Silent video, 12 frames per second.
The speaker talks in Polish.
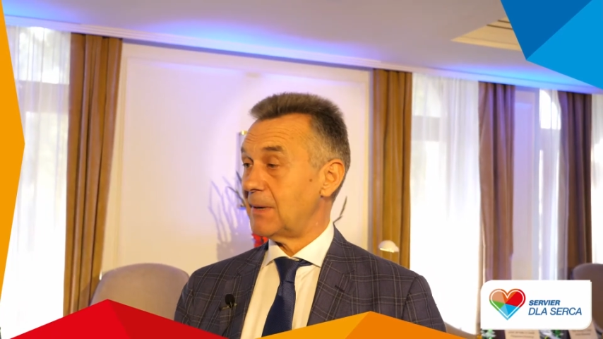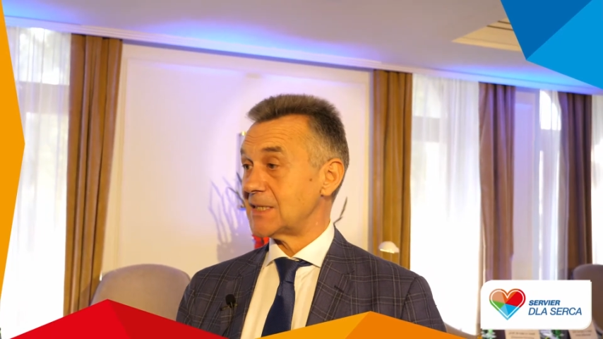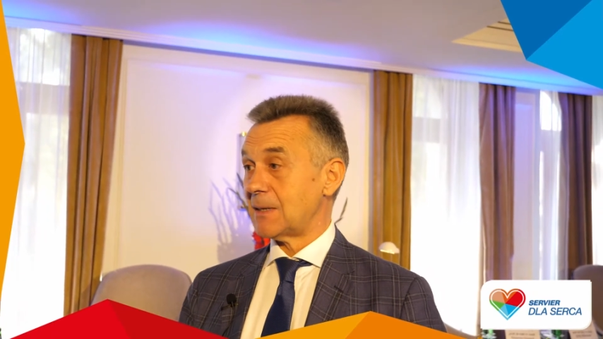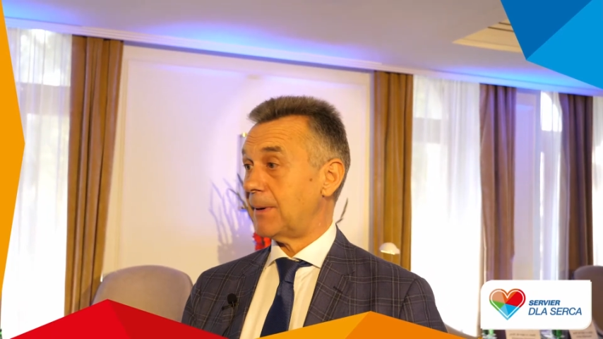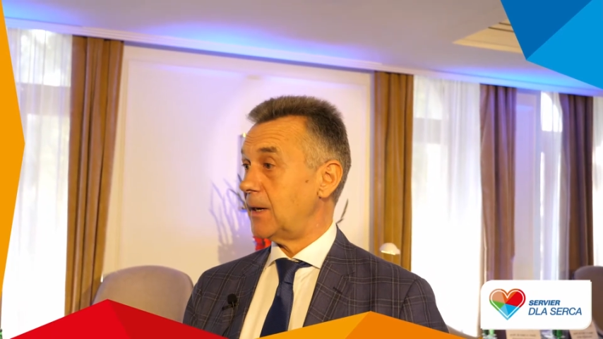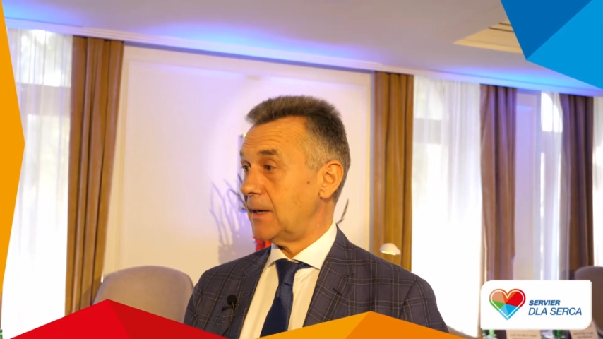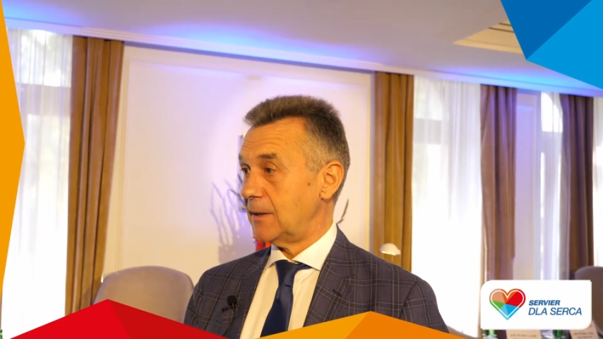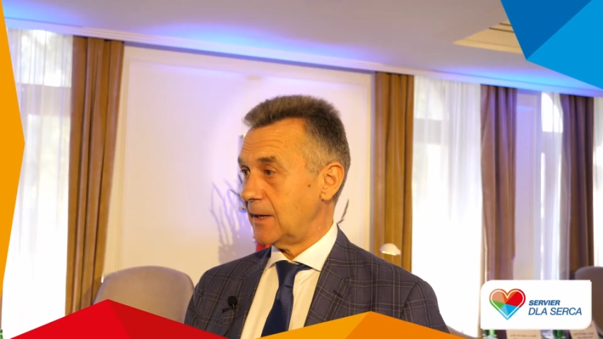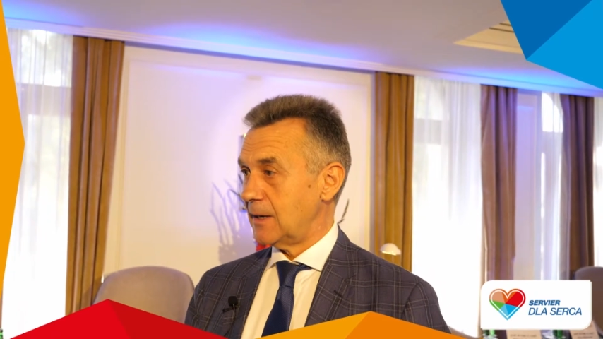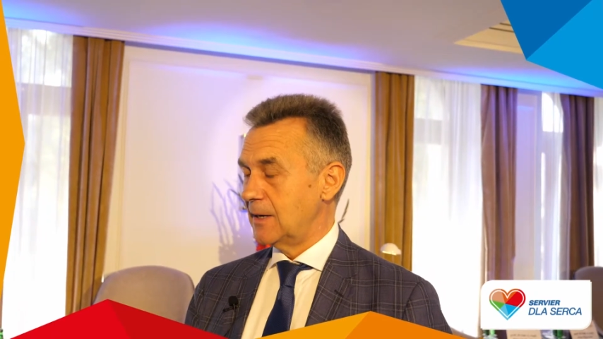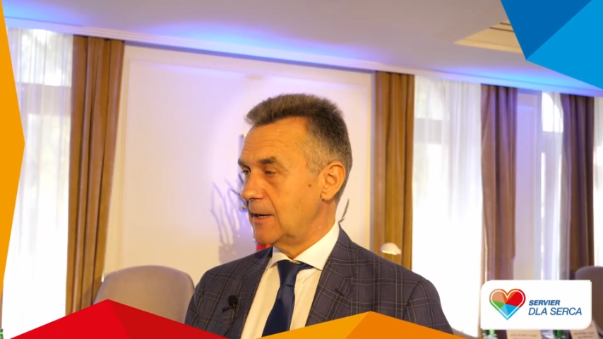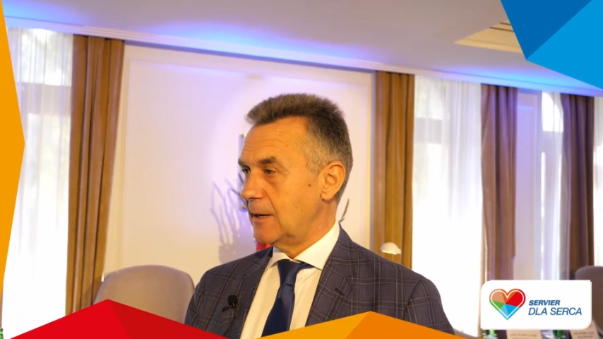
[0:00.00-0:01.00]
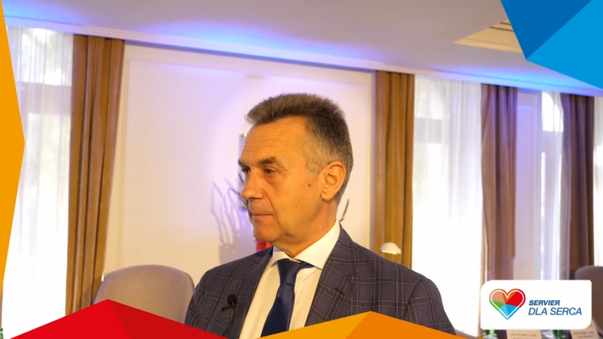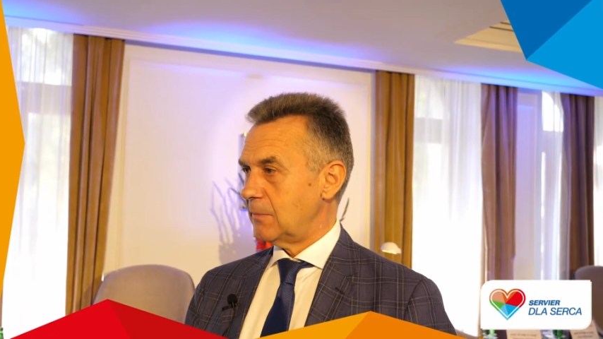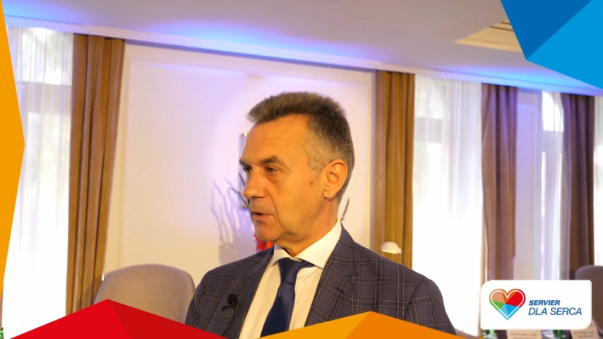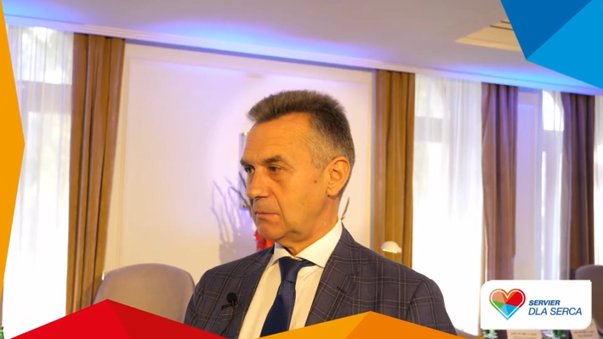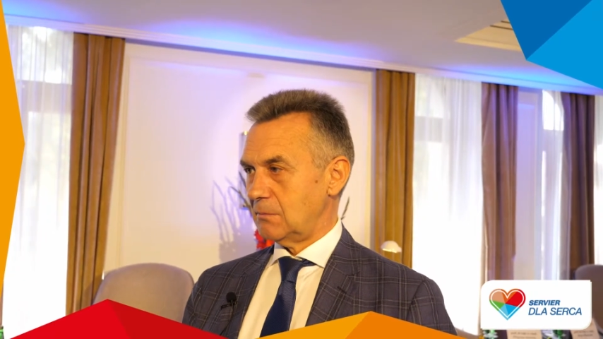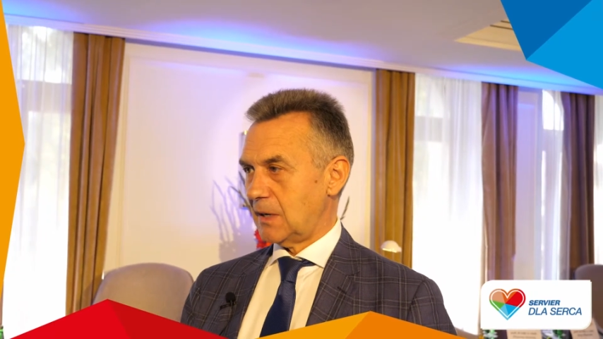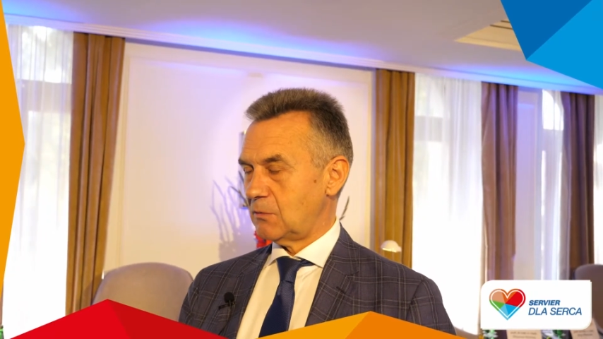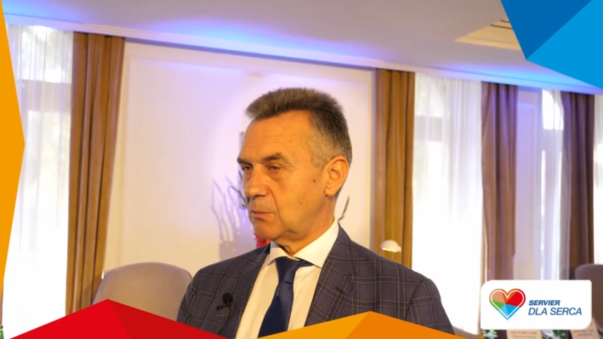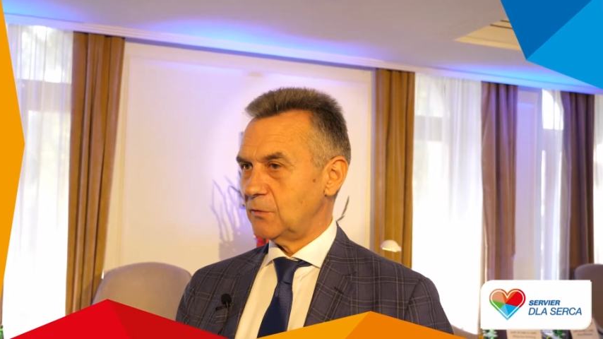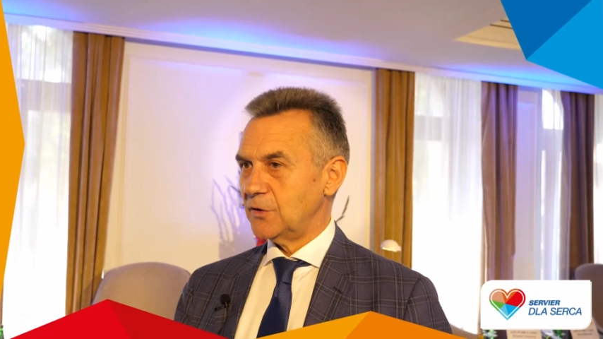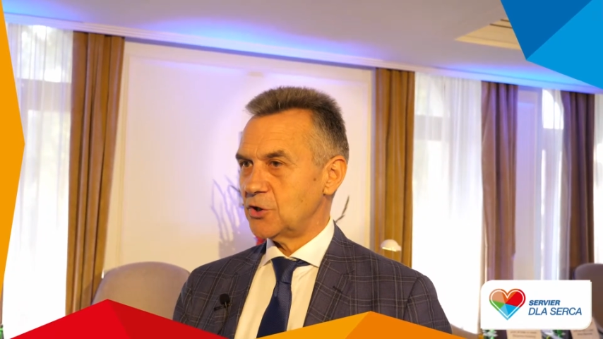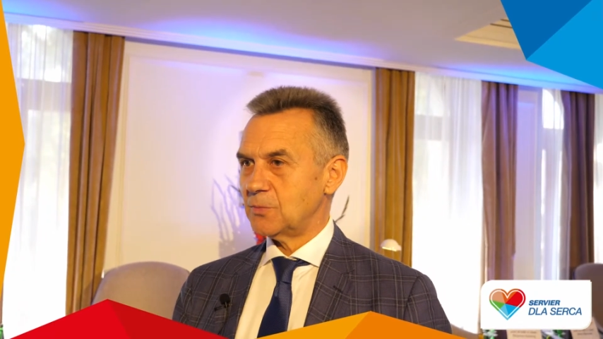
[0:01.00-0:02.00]
ma zapalenie, bo mało
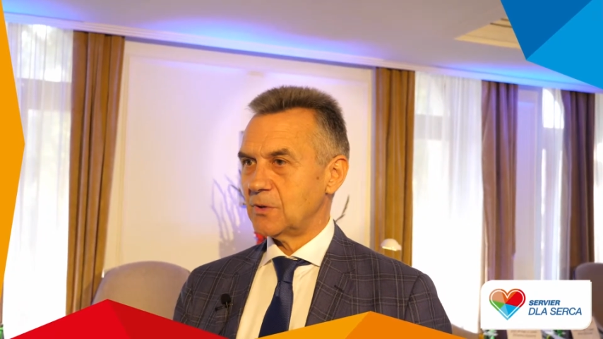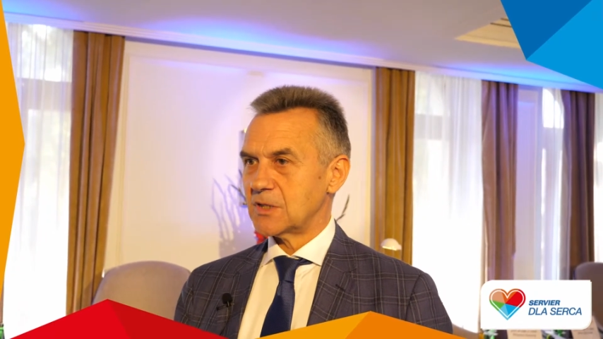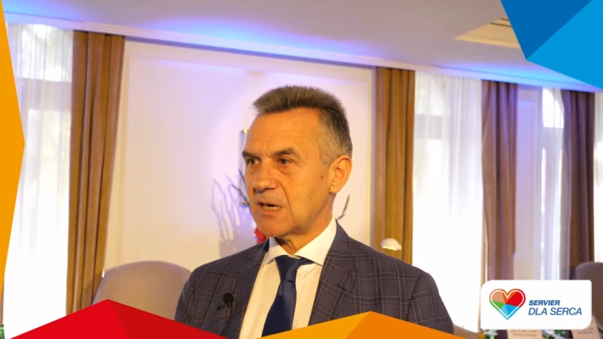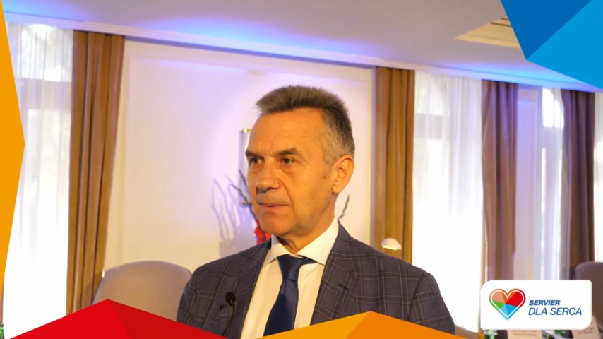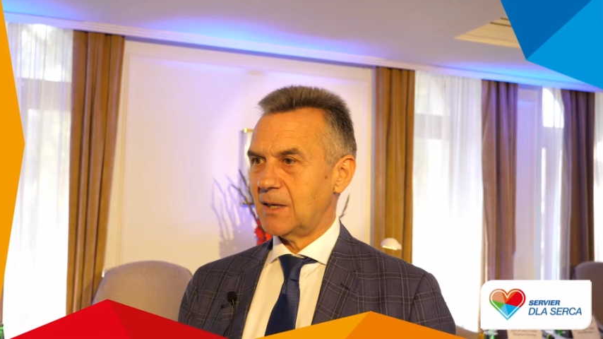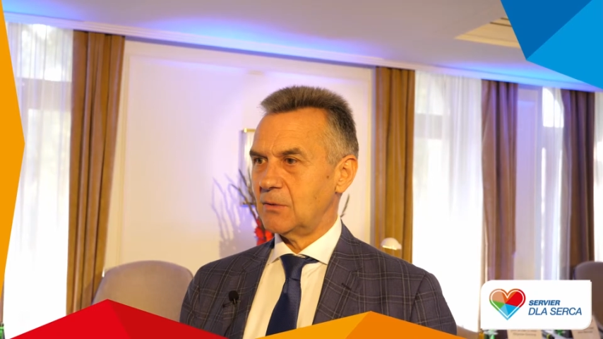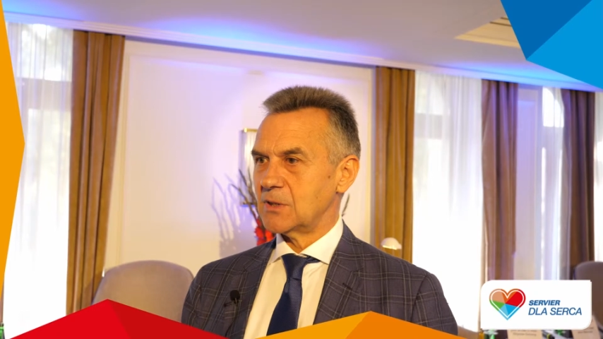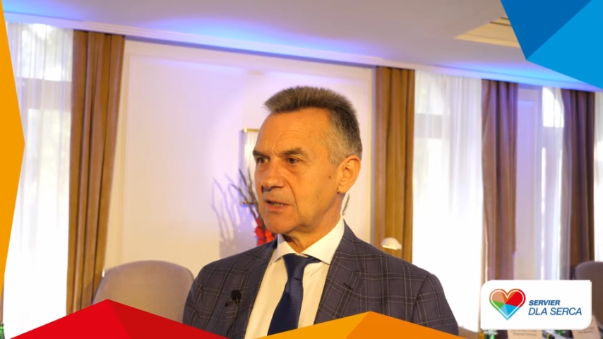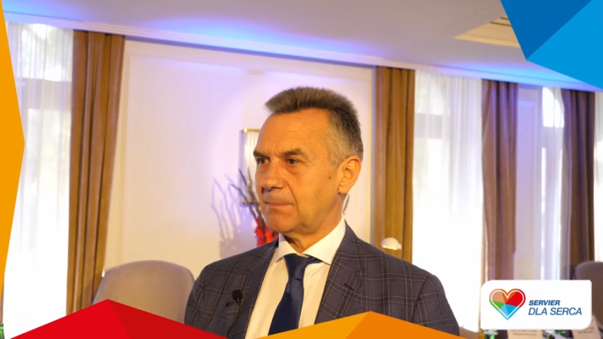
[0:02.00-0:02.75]
mówiliśmy o zapaleniu.